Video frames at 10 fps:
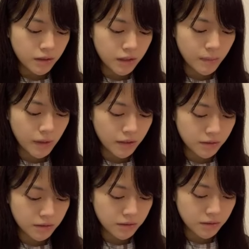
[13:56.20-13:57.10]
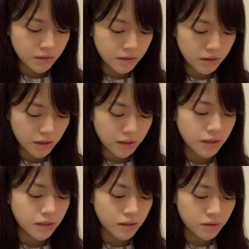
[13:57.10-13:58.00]
リメイク作
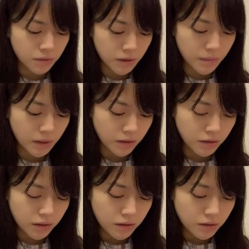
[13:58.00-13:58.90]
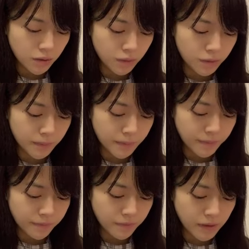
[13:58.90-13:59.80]
品ですよねまあそう
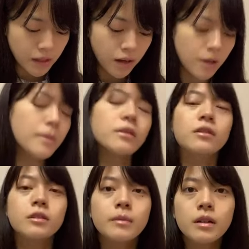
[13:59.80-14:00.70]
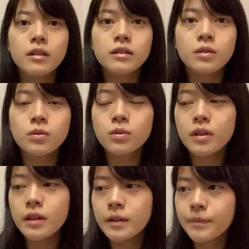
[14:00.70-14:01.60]
2回目のアニメ化ってこと
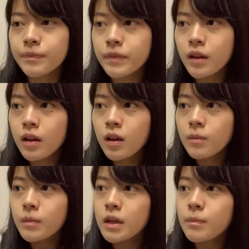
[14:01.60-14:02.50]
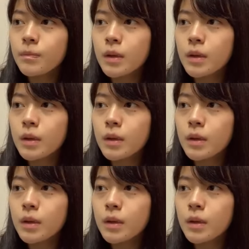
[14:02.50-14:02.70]
でまあやっ